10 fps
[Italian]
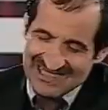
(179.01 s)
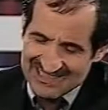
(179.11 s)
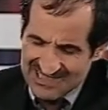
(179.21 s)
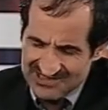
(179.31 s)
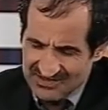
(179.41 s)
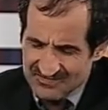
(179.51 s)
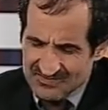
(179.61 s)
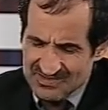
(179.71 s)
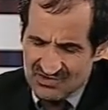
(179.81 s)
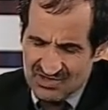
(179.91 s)
Senti,
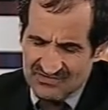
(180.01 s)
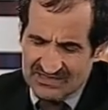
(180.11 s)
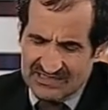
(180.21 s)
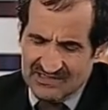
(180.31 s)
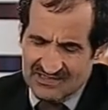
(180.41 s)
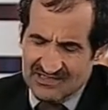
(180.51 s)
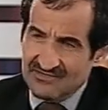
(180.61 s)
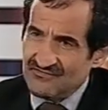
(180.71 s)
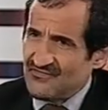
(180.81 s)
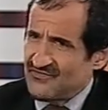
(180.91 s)
mi dicevi che,
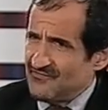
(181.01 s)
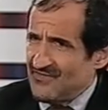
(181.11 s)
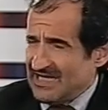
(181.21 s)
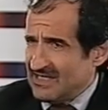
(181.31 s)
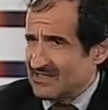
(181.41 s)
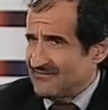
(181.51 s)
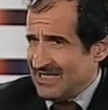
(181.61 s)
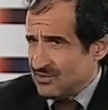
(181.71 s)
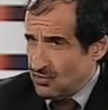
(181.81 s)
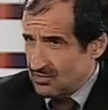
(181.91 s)
che vai a
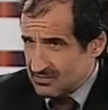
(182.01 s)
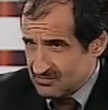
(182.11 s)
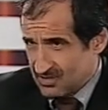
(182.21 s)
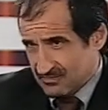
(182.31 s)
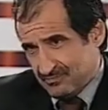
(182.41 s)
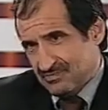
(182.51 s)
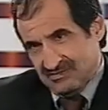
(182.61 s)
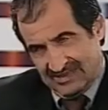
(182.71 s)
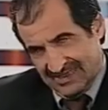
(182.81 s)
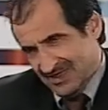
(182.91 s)
cavallo, cioè sì.
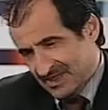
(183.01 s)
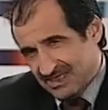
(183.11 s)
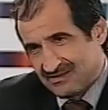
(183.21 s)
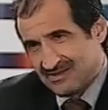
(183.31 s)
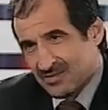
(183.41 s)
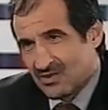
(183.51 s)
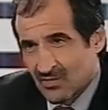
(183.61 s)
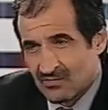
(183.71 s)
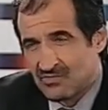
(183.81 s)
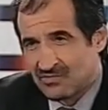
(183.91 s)
raramente, però
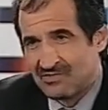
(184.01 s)
comunque un